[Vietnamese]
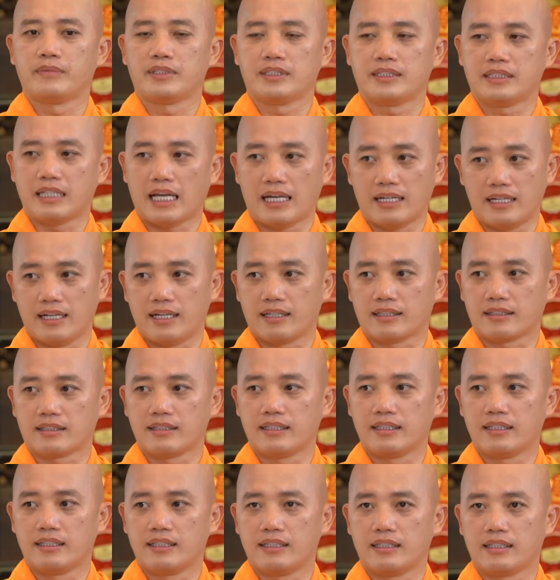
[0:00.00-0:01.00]
sai lệch
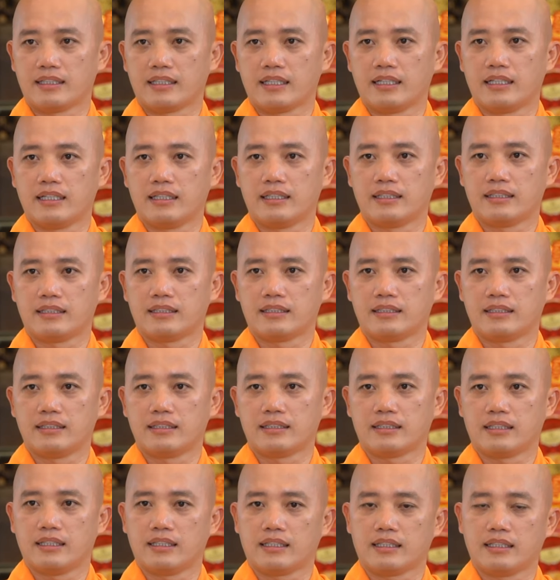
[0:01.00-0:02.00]
đi cái
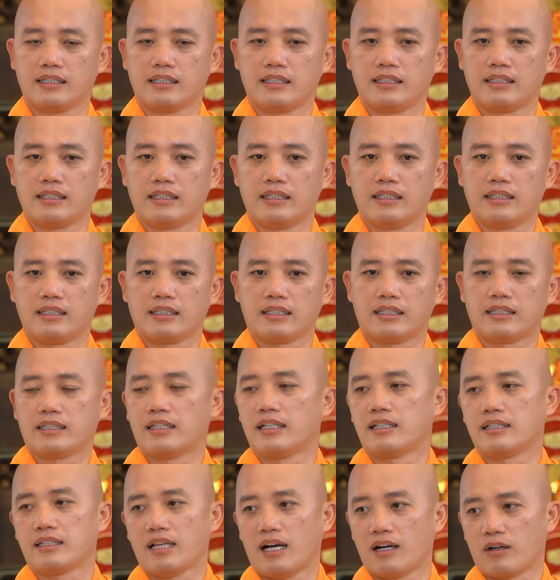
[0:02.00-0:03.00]
cái cái cái
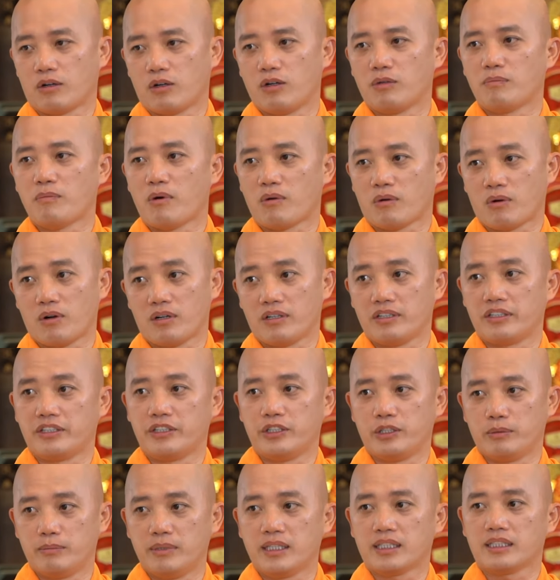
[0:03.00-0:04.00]
tinh thần của một con người
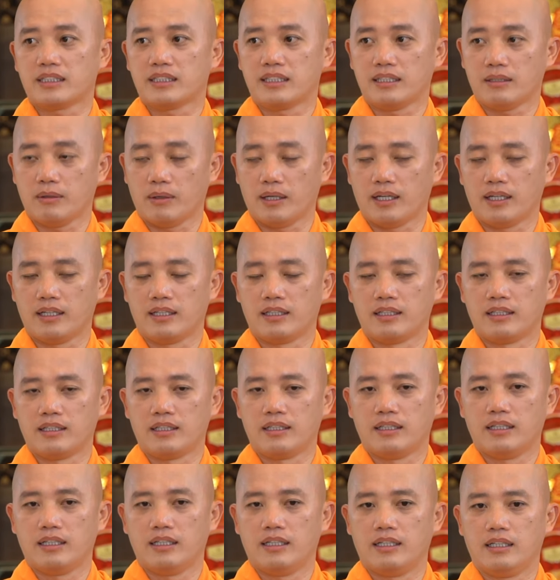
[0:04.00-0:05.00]
hiểu biết trí tuệ,
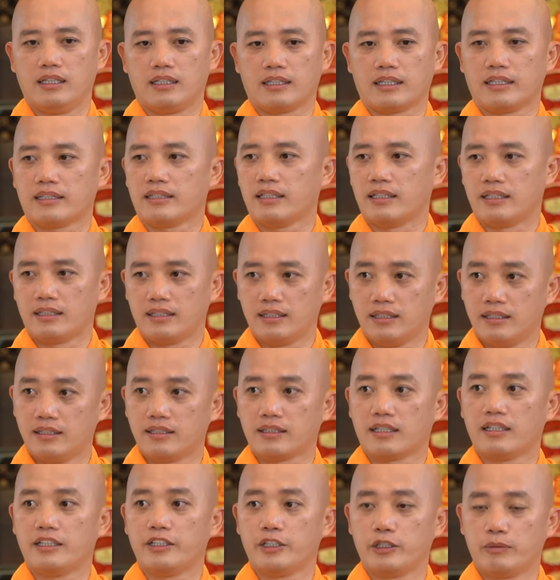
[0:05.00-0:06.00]
có tình thương,
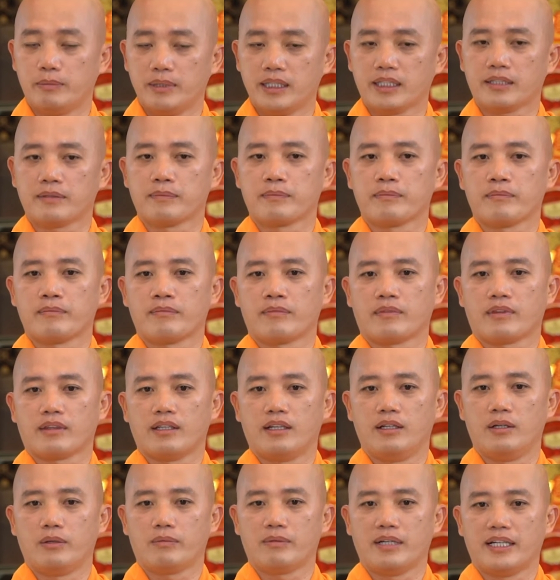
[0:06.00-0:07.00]
có hiểu biết.
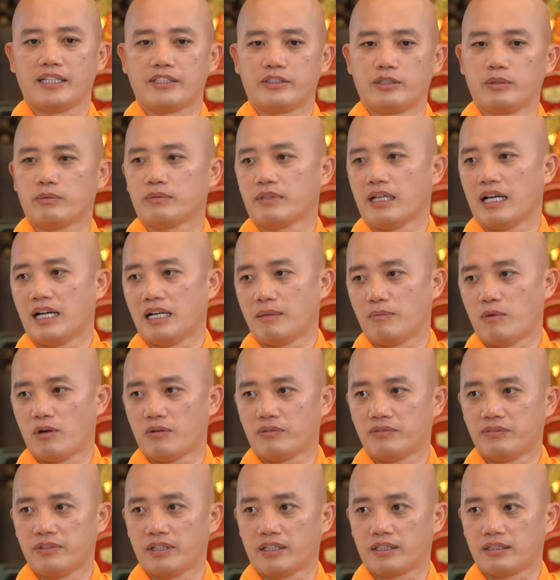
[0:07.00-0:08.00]
Thì lúc này chúng ta là một
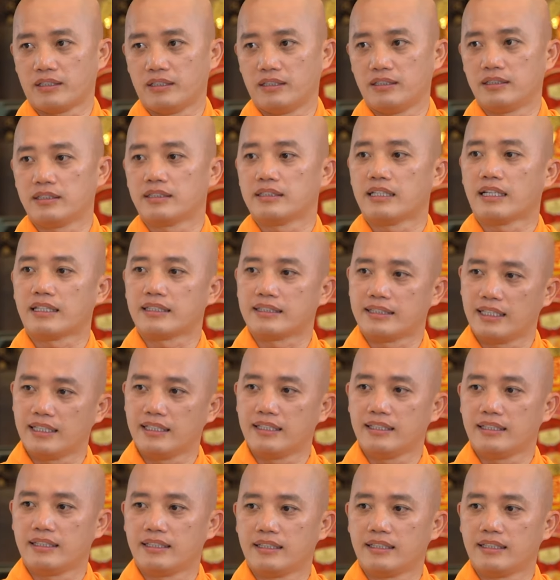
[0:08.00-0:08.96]
Phật tử chân chính.